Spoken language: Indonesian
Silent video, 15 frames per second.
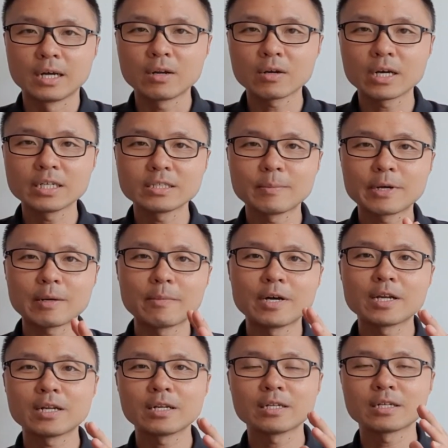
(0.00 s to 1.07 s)
Halo guys, apa
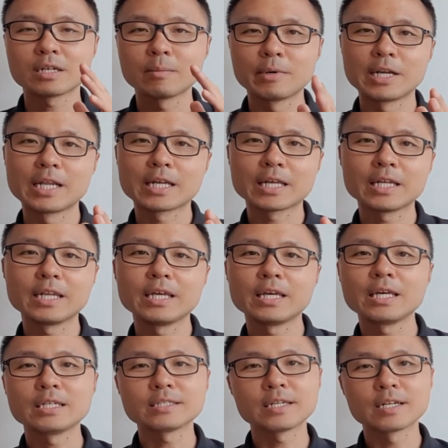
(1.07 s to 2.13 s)
kabar? Kembali lagi
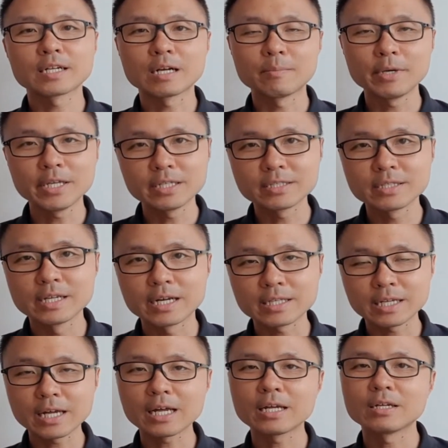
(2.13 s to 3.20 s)
di channel kami di
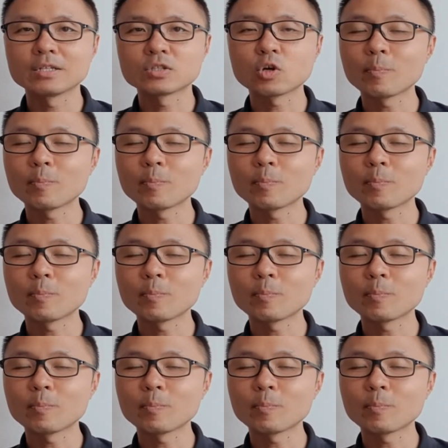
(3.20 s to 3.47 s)
Sidangta.